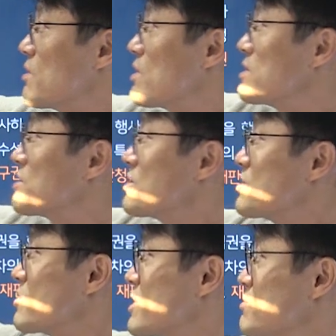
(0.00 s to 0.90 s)
법관
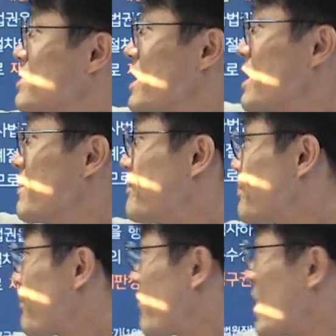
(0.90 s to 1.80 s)
특수성 때문에
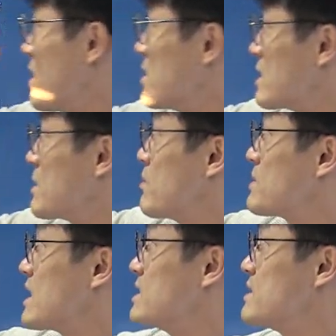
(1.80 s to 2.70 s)

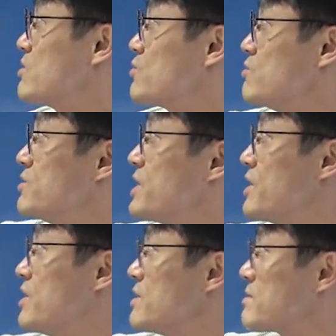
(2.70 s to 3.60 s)
대법원 단심제로
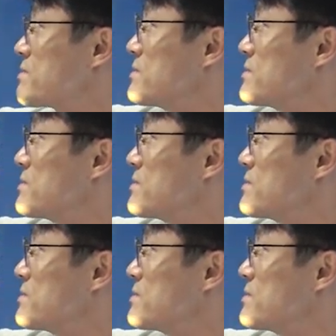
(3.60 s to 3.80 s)
뒀는데요